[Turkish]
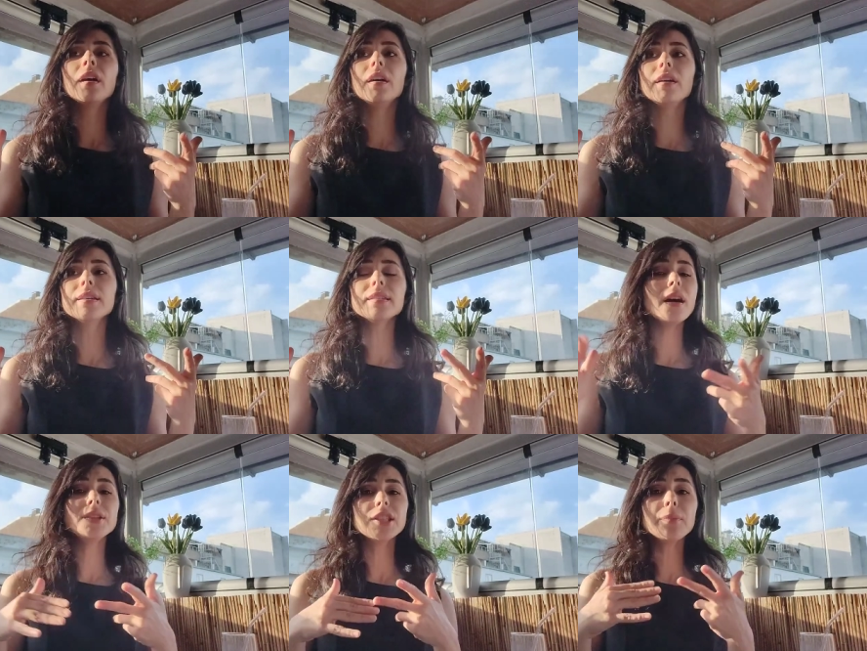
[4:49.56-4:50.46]
e,
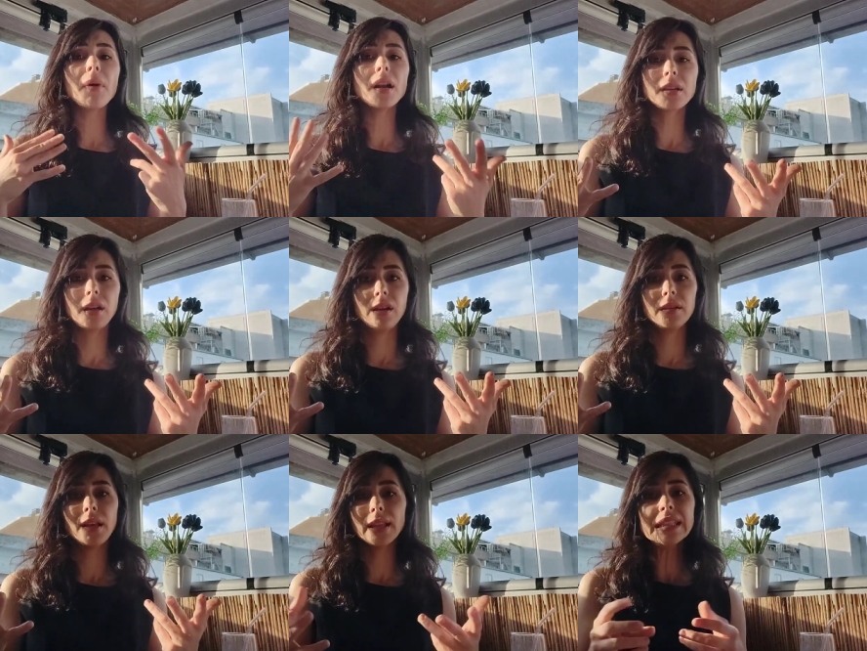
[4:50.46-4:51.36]
sadece marka
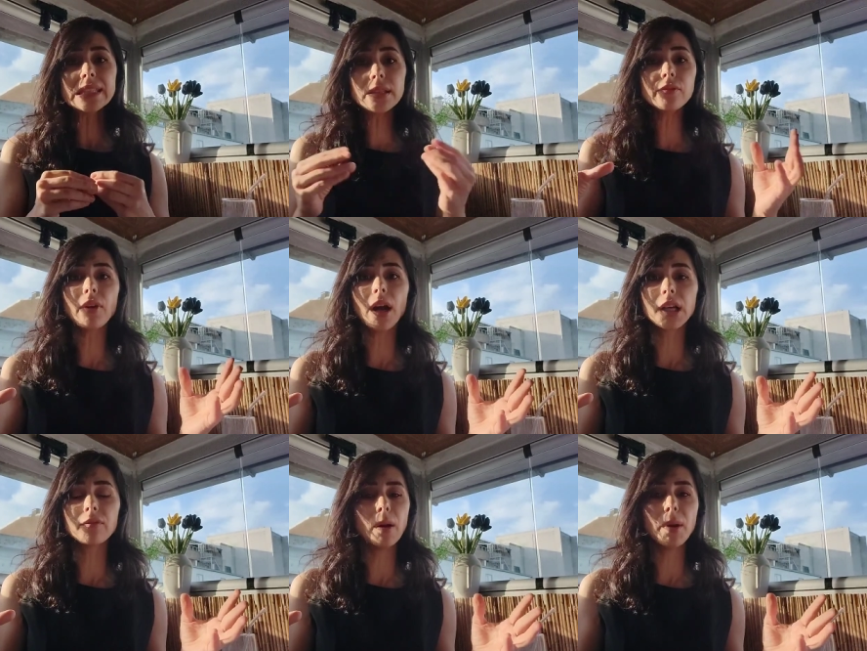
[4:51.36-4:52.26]
yani isim
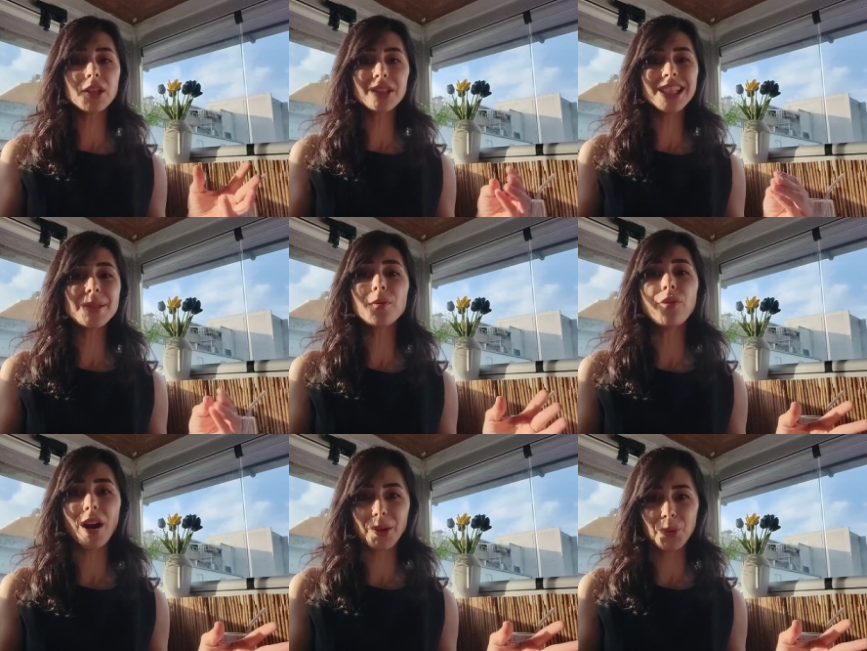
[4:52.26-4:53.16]
farkı var. Başka da hiçbir
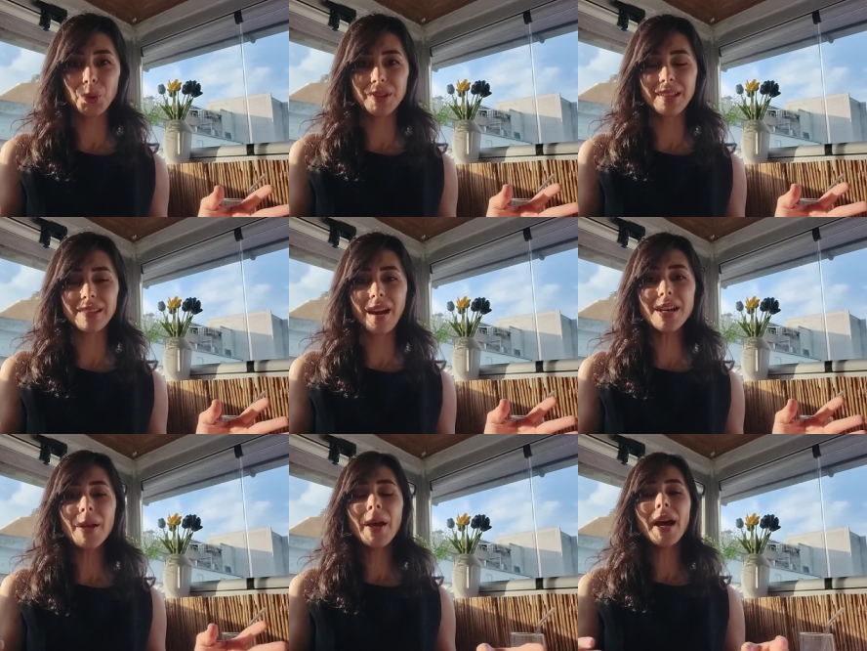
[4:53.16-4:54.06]
fark yok dediler.
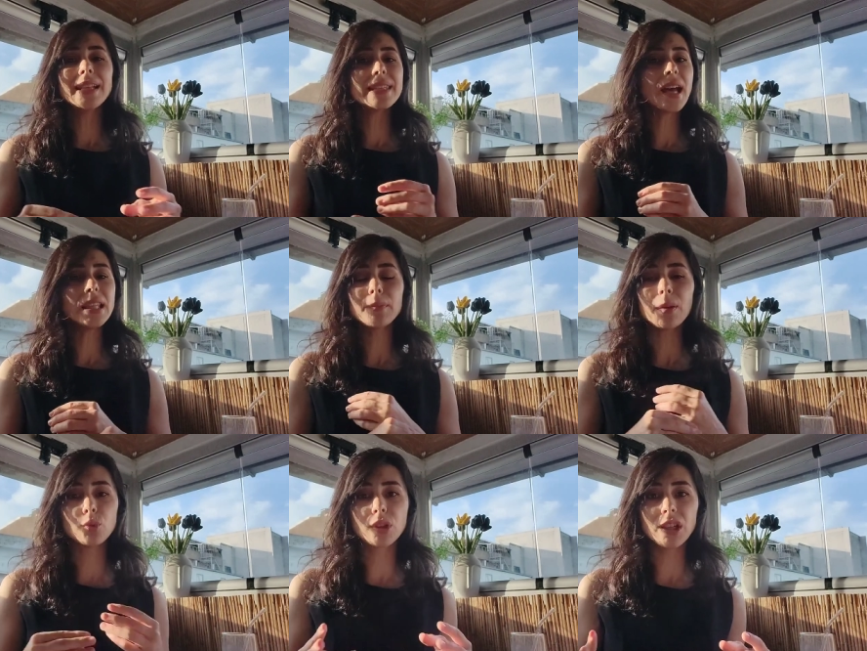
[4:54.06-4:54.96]
Hani sen de
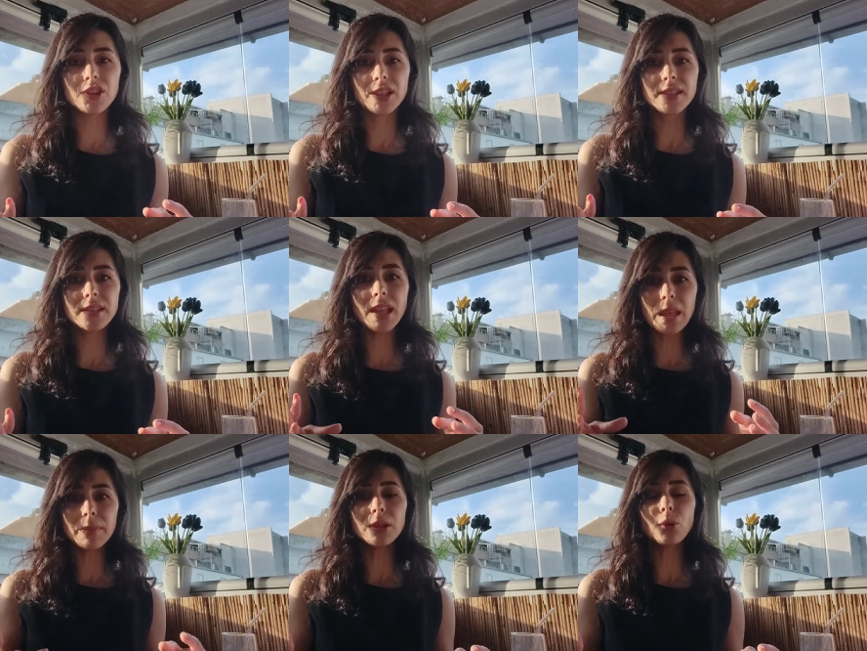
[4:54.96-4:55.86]
memnun kalacaksın.
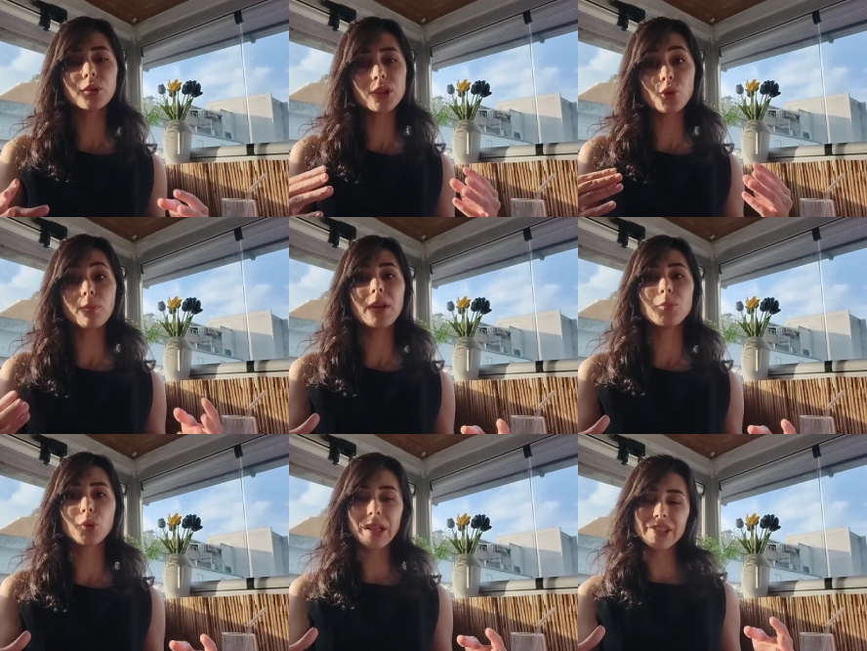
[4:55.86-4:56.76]
Emin ol ki çok
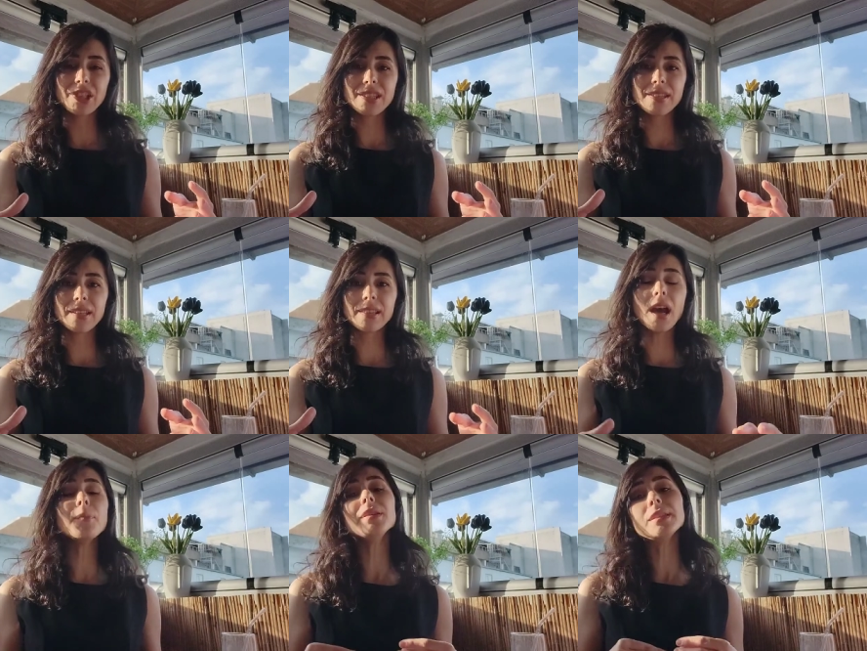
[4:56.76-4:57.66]
memnun kalacaksın
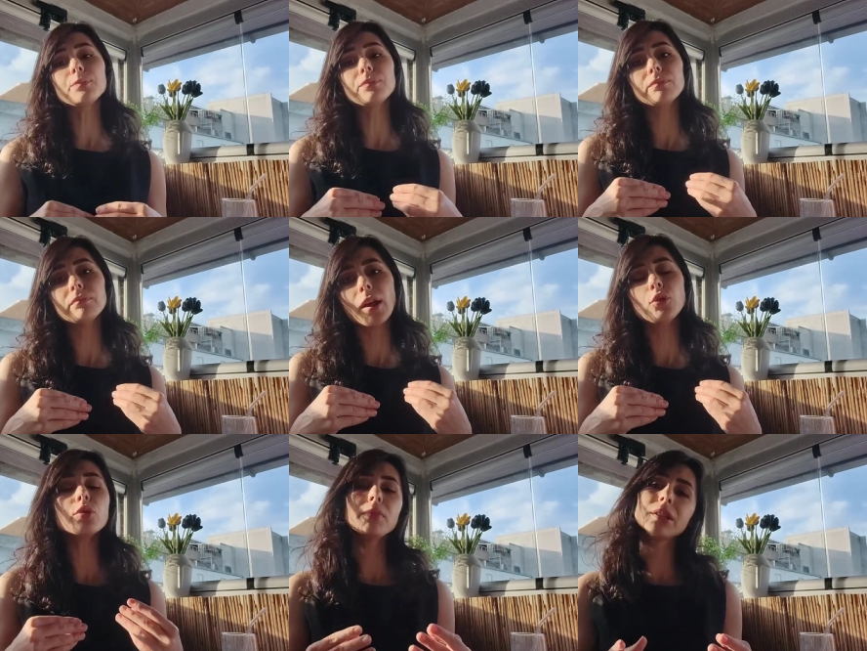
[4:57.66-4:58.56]
dediler. Biz yani
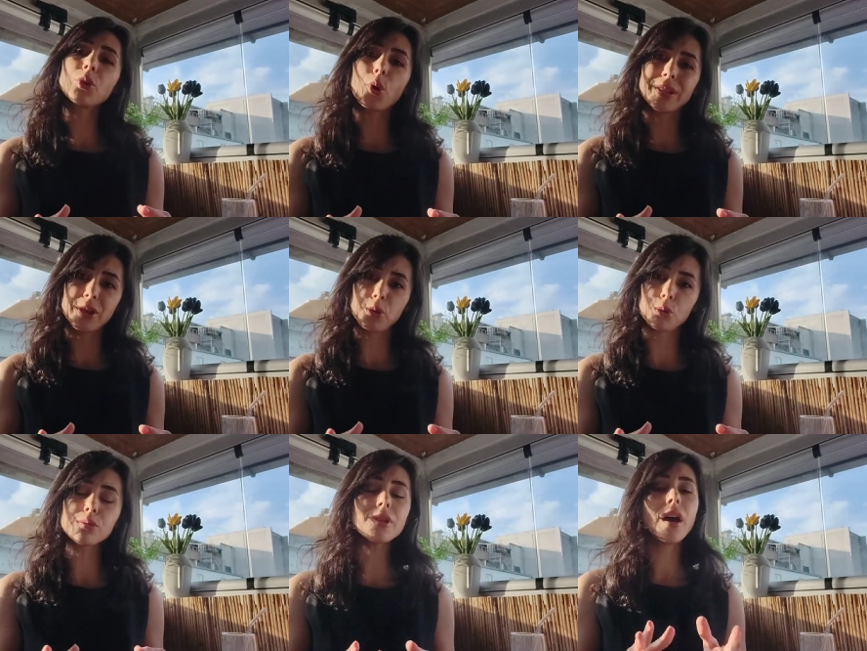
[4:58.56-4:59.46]
Türk malını
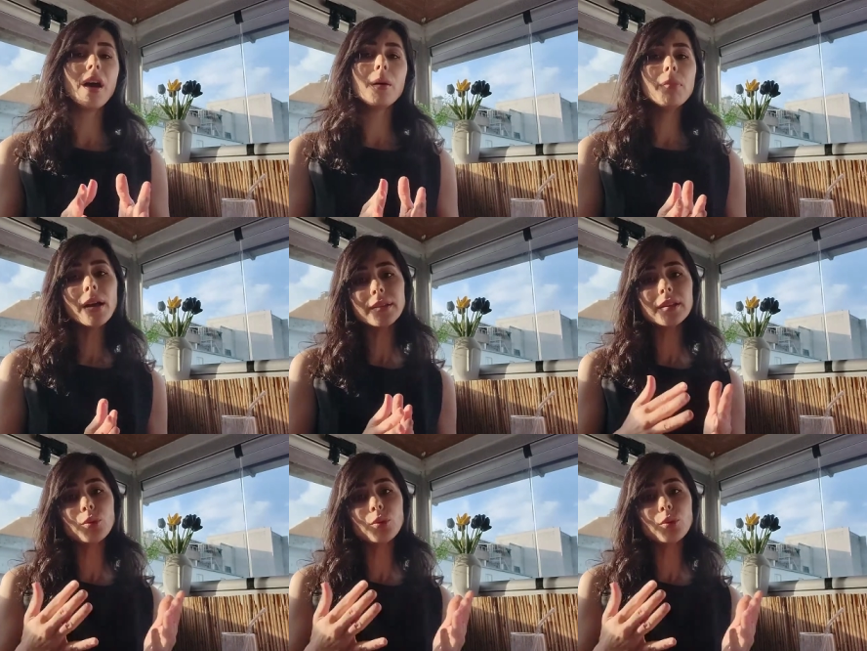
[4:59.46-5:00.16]
öneriyoruz. Ben de